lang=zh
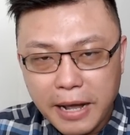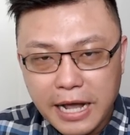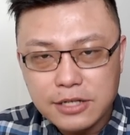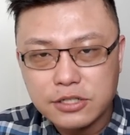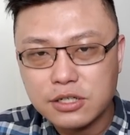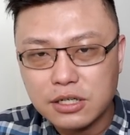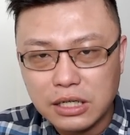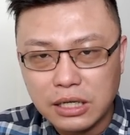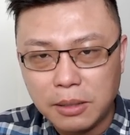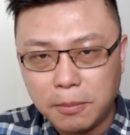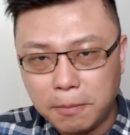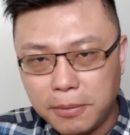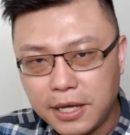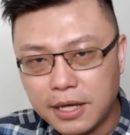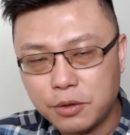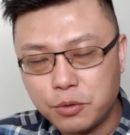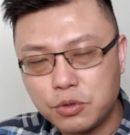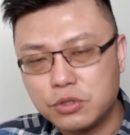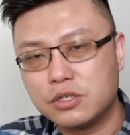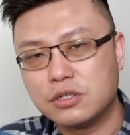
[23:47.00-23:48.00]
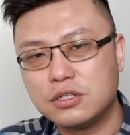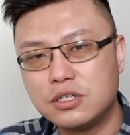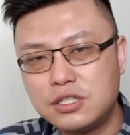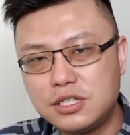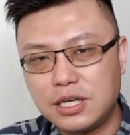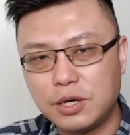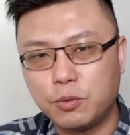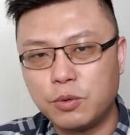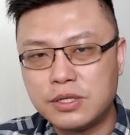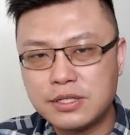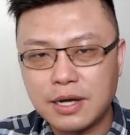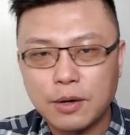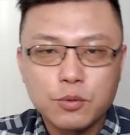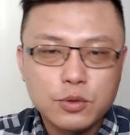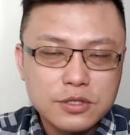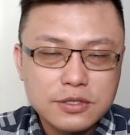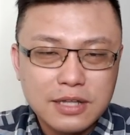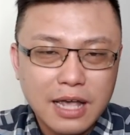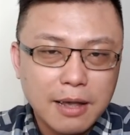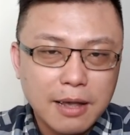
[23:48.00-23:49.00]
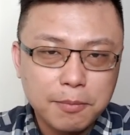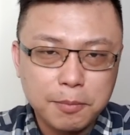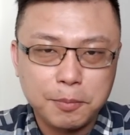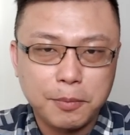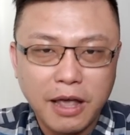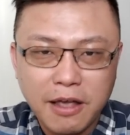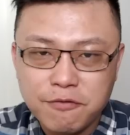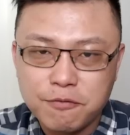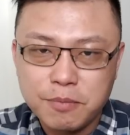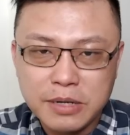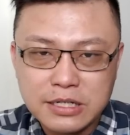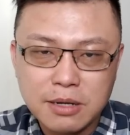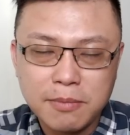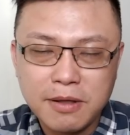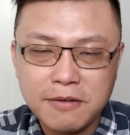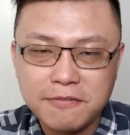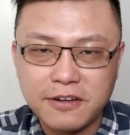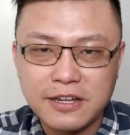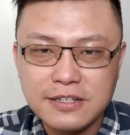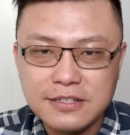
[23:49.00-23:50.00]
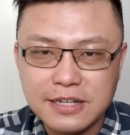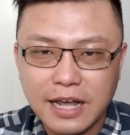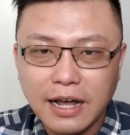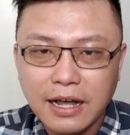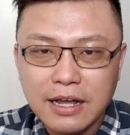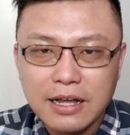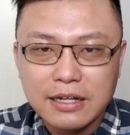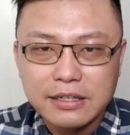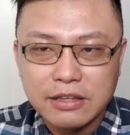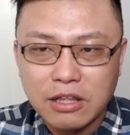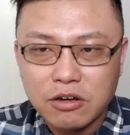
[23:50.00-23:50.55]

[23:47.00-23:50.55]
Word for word: 拍摄影片，或者是写文章，或是在 FB 上面分享，